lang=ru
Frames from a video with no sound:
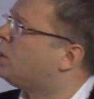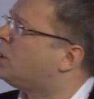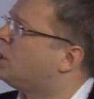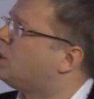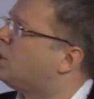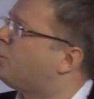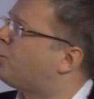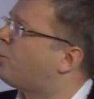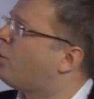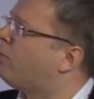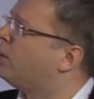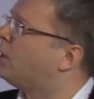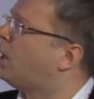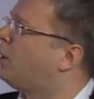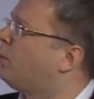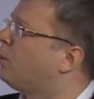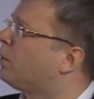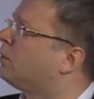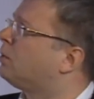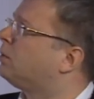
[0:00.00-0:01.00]
здесь еще
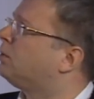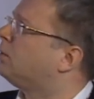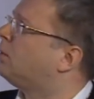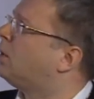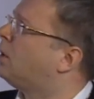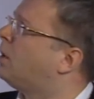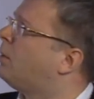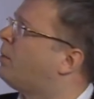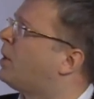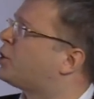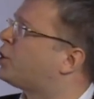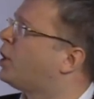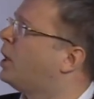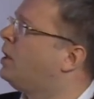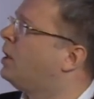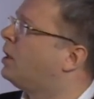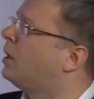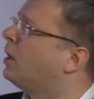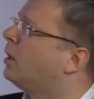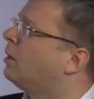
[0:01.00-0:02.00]
выдает э,
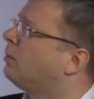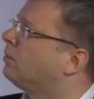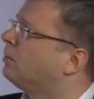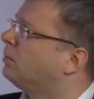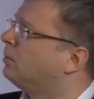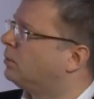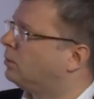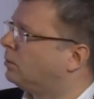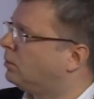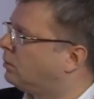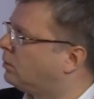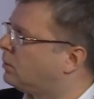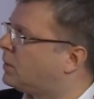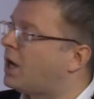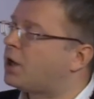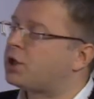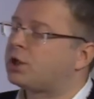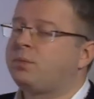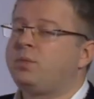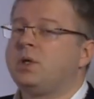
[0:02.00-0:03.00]
мошенника,
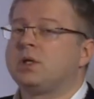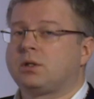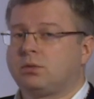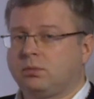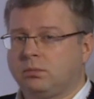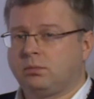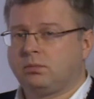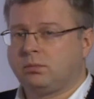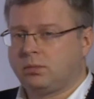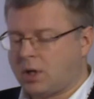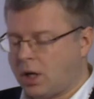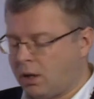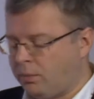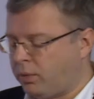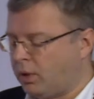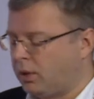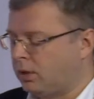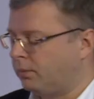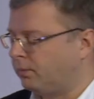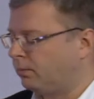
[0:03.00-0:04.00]
даже без, как
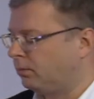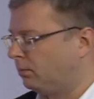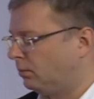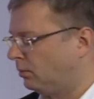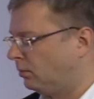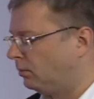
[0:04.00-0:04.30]
бы,